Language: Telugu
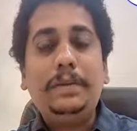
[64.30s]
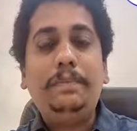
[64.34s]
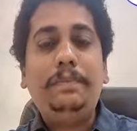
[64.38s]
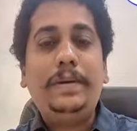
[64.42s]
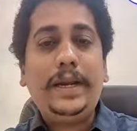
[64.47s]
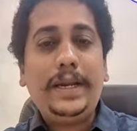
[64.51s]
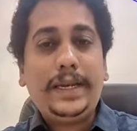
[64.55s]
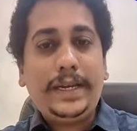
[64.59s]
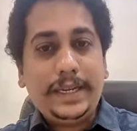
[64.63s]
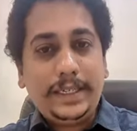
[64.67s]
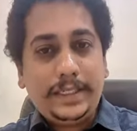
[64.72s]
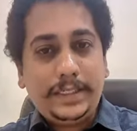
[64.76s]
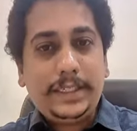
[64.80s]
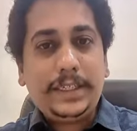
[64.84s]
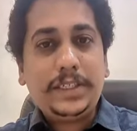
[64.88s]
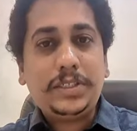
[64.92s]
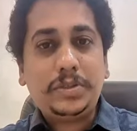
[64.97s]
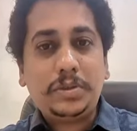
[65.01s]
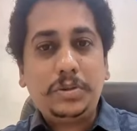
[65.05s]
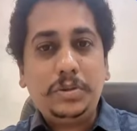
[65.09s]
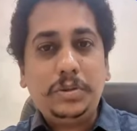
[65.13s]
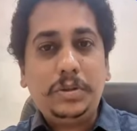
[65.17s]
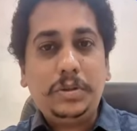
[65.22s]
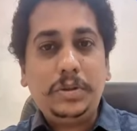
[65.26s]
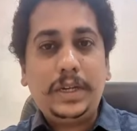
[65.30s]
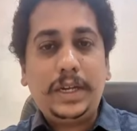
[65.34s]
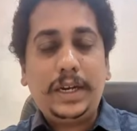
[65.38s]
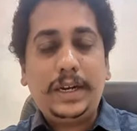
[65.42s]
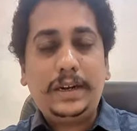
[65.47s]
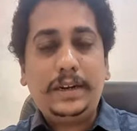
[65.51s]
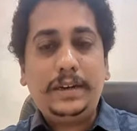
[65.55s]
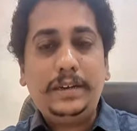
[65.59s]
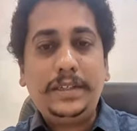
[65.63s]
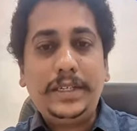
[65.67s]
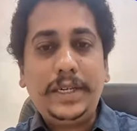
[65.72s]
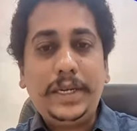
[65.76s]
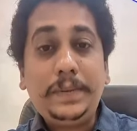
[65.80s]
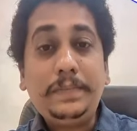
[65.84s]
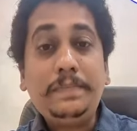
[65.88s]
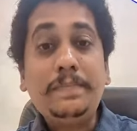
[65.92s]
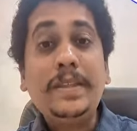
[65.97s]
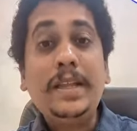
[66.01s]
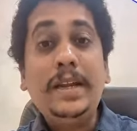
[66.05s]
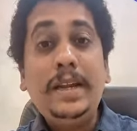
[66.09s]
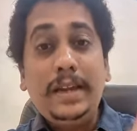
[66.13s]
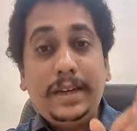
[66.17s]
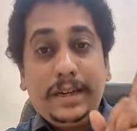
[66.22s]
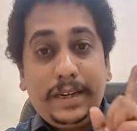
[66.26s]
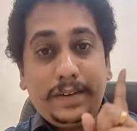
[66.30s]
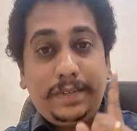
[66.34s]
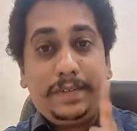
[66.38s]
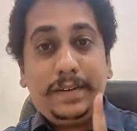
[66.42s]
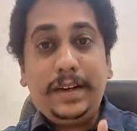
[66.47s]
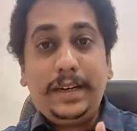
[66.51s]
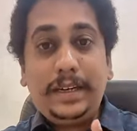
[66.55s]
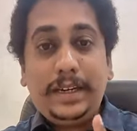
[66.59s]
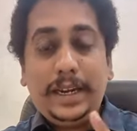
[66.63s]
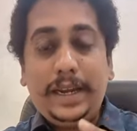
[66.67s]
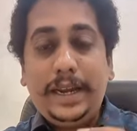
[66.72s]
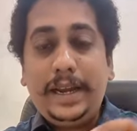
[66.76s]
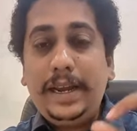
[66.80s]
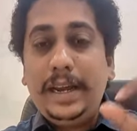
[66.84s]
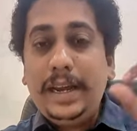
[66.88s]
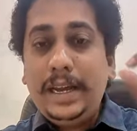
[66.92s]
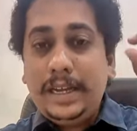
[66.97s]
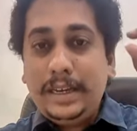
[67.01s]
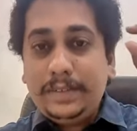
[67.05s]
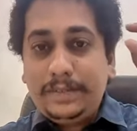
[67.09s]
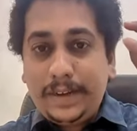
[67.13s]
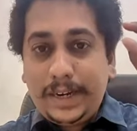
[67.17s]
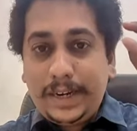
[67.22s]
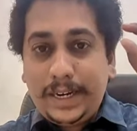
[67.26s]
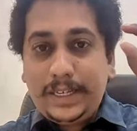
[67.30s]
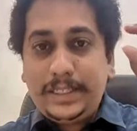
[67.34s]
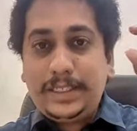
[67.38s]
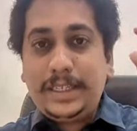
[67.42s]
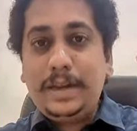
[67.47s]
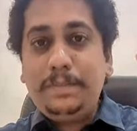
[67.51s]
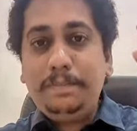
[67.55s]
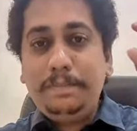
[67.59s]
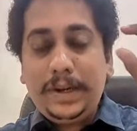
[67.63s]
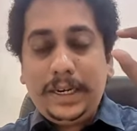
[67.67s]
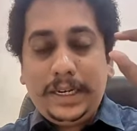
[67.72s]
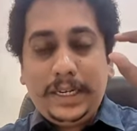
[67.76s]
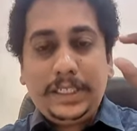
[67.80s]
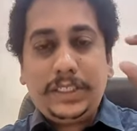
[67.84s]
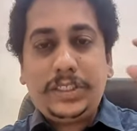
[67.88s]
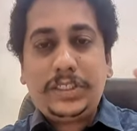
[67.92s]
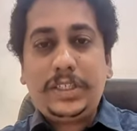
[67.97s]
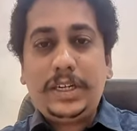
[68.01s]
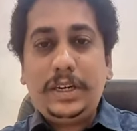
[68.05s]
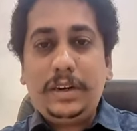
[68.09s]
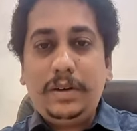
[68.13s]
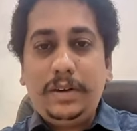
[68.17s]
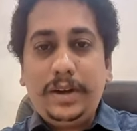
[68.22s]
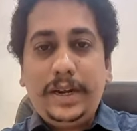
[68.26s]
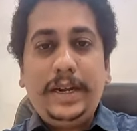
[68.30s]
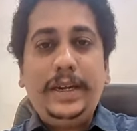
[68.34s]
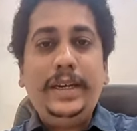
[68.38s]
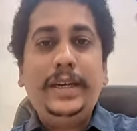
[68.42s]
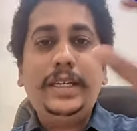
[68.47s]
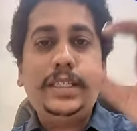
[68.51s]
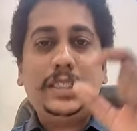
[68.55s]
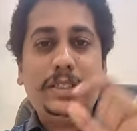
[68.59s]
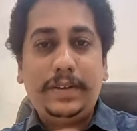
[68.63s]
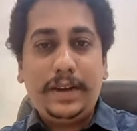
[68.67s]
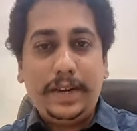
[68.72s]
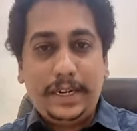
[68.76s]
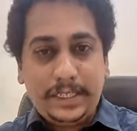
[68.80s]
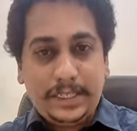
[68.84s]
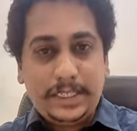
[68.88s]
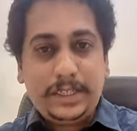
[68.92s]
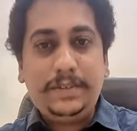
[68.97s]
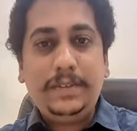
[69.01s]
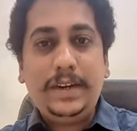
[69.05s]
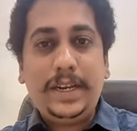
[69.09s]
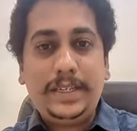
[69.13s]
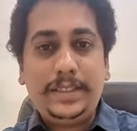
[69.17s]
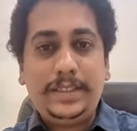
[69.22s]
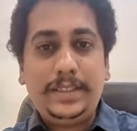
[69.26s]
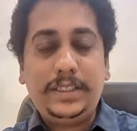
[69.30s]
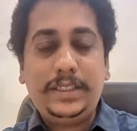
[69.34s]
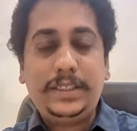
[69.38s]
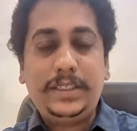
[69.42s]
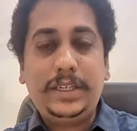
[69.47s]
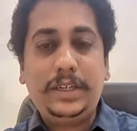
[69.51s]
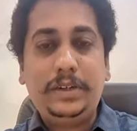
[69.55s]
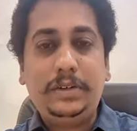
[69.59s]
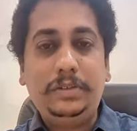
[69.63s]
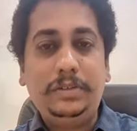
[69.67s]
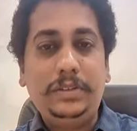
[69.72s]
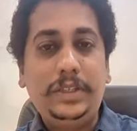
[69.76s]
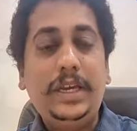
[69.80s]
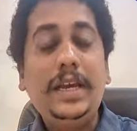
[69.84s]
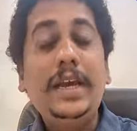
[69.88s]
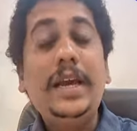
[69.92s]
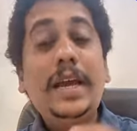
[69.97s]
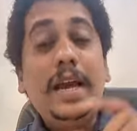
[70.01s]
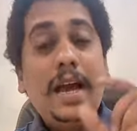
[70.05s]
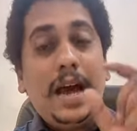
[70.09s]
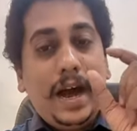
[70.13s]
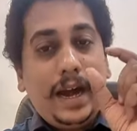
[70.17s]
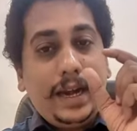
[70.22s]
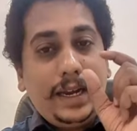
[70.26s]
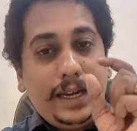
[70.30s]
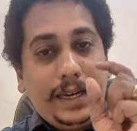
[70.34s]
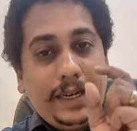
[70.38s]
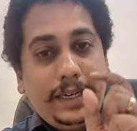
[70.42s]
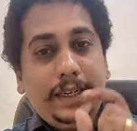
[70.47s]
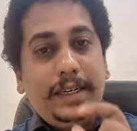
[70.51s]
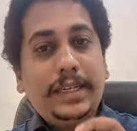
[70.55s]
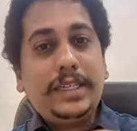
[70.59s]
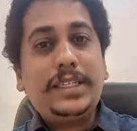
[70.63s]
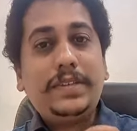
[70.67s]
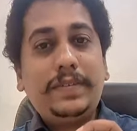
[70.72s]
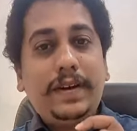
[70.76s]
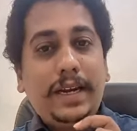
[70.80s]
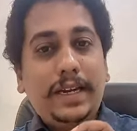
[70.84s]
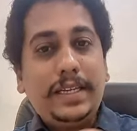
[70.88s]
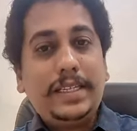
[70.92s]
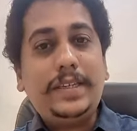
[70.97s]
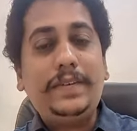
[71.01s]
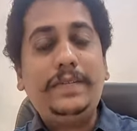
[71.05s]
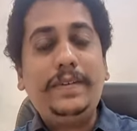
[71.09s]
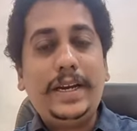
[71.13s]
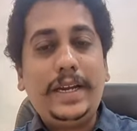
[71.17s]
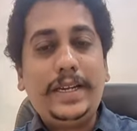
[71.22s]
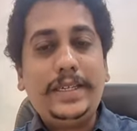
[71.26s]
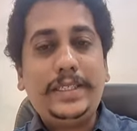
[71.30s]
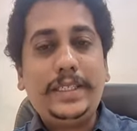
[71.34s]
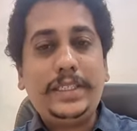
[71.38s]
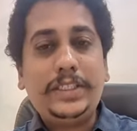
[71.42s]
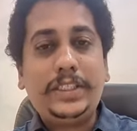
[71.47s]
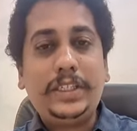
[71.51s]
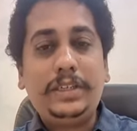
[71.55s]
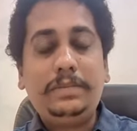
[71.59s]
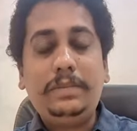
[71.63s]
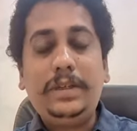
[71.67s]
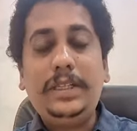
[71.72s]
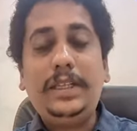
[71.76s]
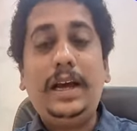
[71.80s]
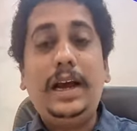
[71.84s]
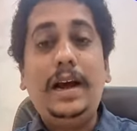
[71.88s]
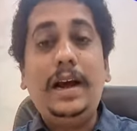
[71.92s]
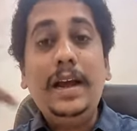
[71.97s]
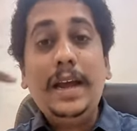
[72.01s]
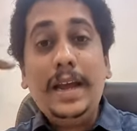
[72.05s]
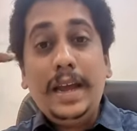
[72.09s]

మీరు బ్రేకేజ్ చేసుకుంటున్నారనంటే డెఫినెట్లీ ఫర్ ఎగ్జాంపుల్ హిస్టరీలో ఇండస్ వ్యాలీ సివిలైజేషన్ అని ఉంది ఆ ఇండస్ వ్యాలీ సివిలైజేషన్ మీద